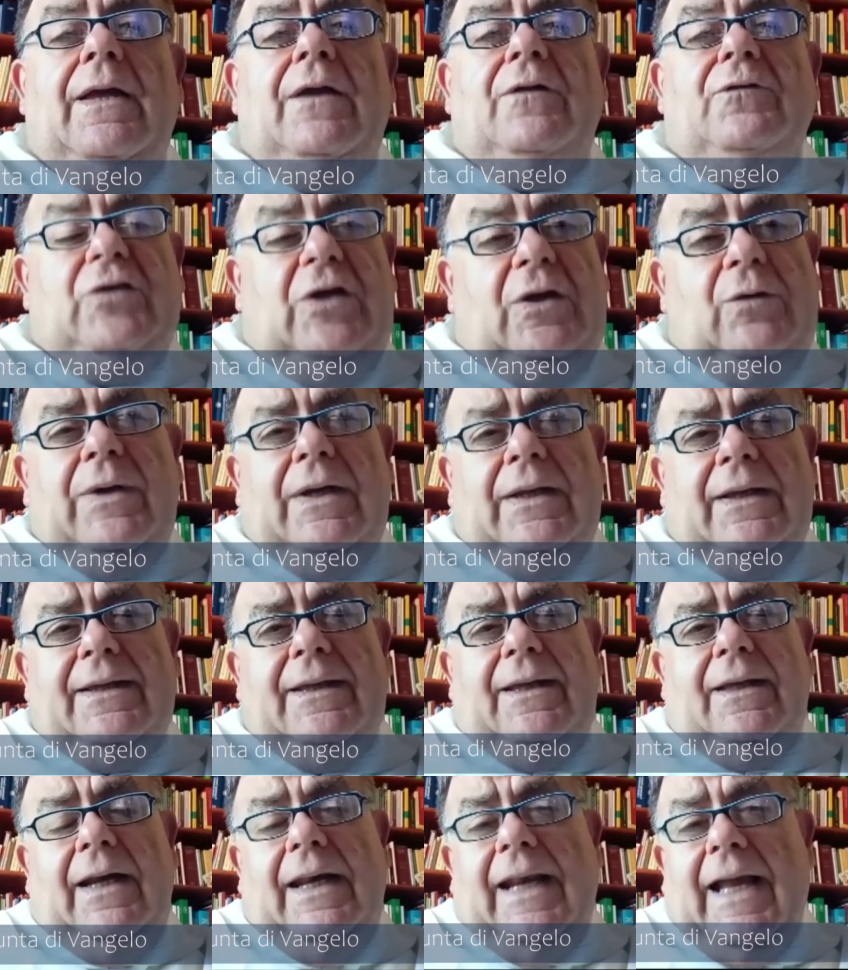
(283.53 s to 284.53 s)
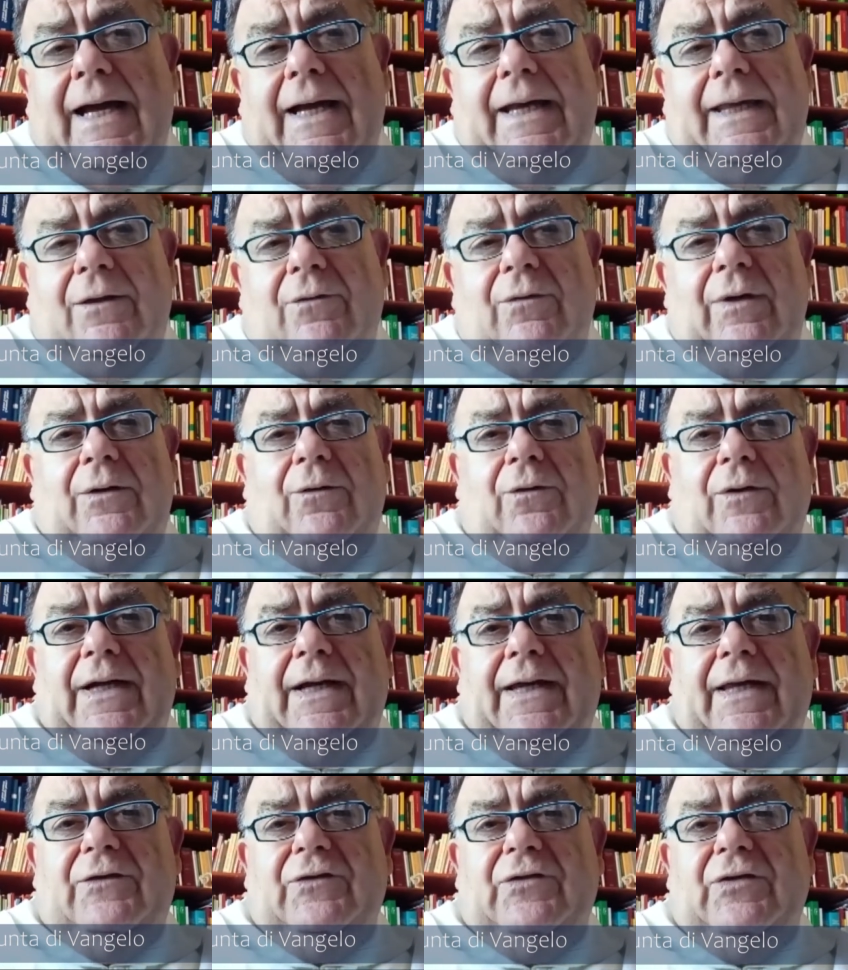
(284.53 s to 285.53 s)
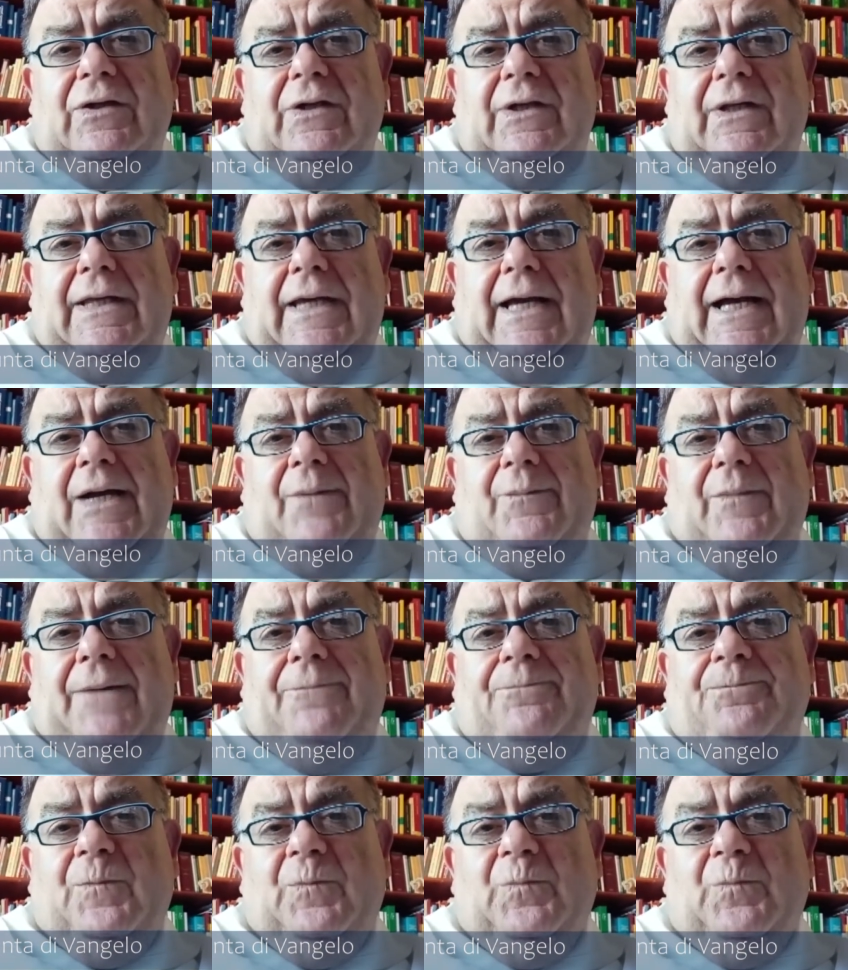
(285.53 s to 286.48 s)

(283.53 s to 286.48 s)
C'è qualche laico allora che ci richiama.